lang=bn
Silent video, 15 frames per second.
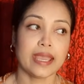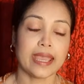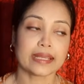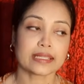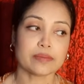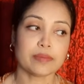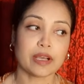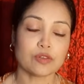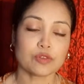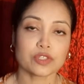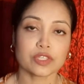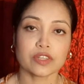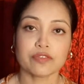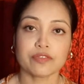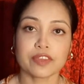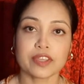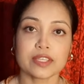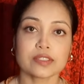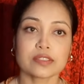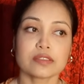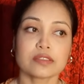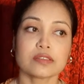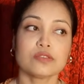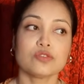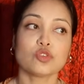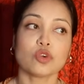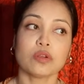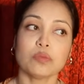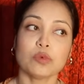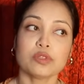একটা মানুষের ফেস
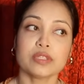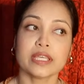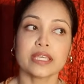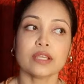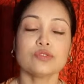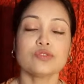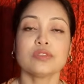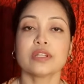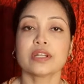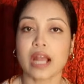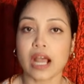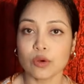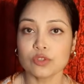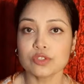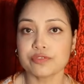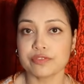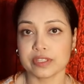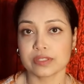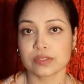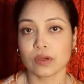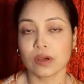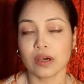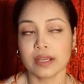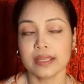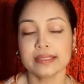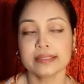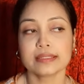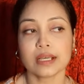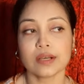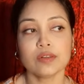জন্ম থেকেও যদি রাউন্ড ফেস হয়
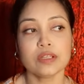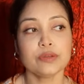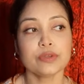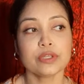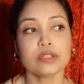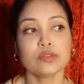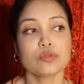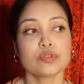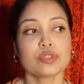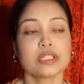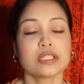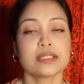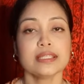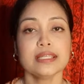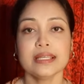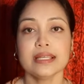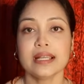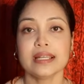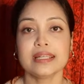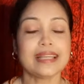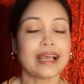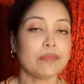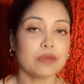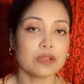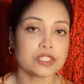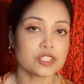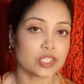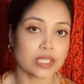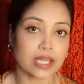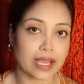তাহলেও কিন্তু সেটাতে ডাবল
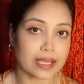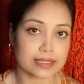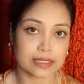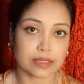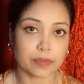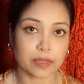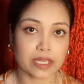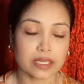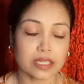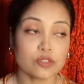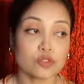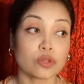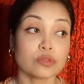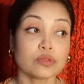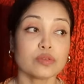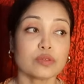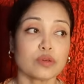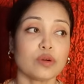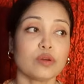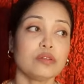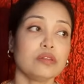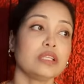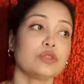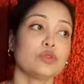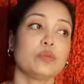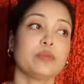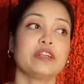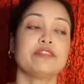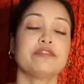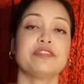চিন আসতে পারে না যতক্ষণ না
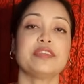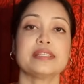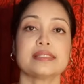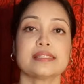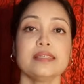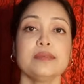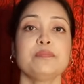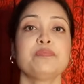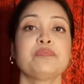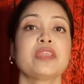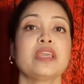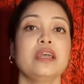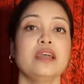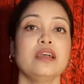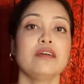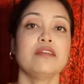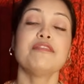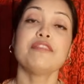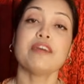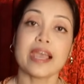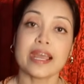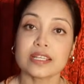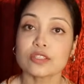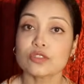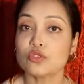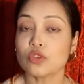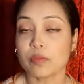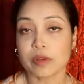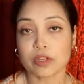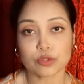তোমার ফেসে ফ্যাট
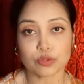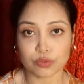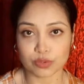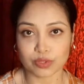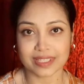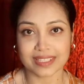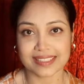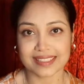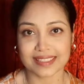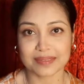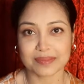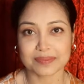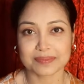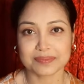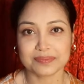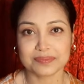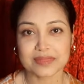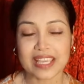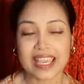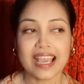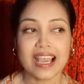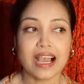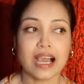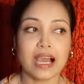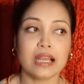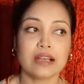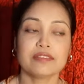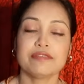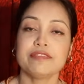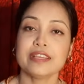জমা শুরু হয়েছে
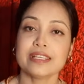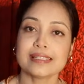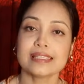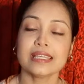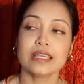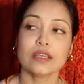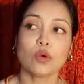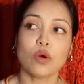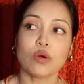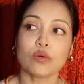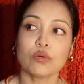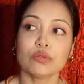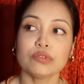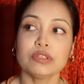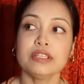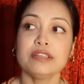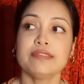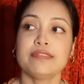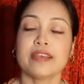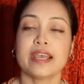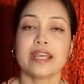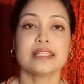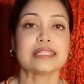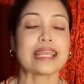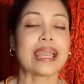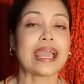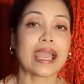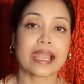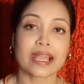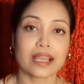আর ফেসে কখনোই ফ্যাট
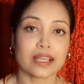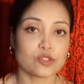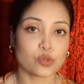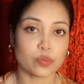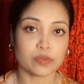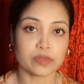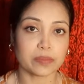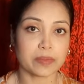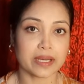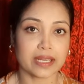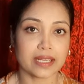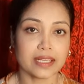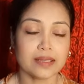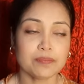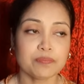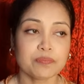একা জমতে পারে না